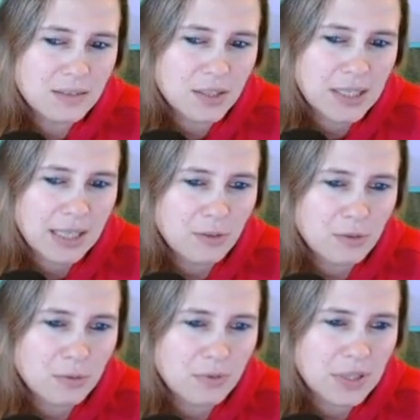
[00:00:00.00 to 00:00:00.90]
Schnell
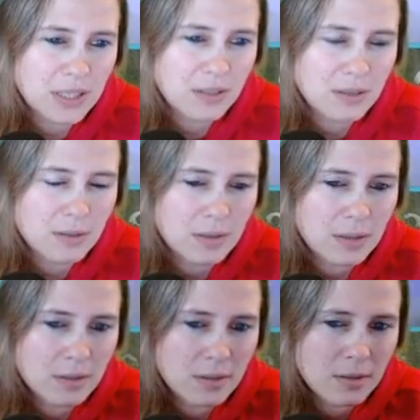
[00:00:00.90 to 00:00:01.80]
und unfähig,
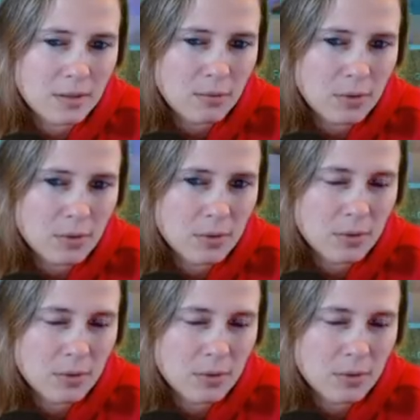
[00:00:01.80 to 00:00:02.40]
Regel der Natur.